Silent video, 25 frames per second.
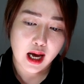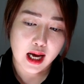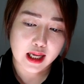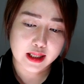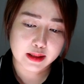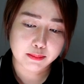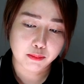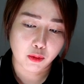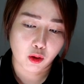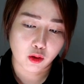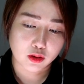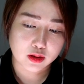
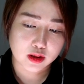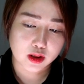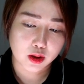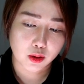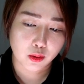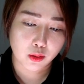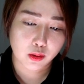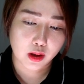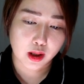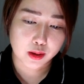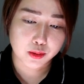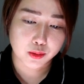아니면
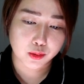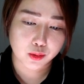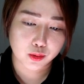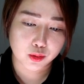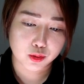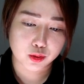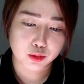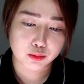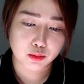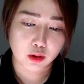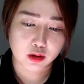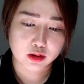
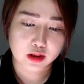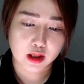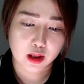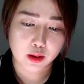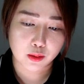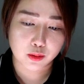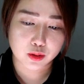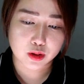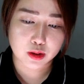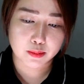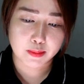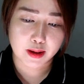억지로라도
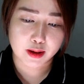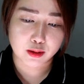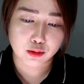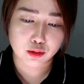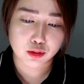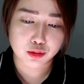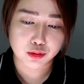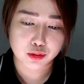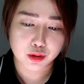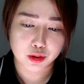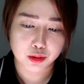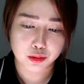구멍난 곳을
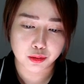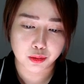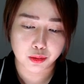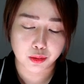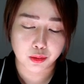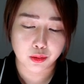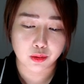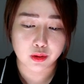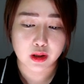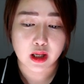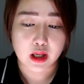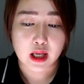메꿀 수
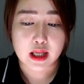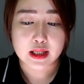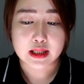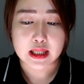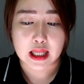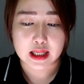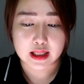있도록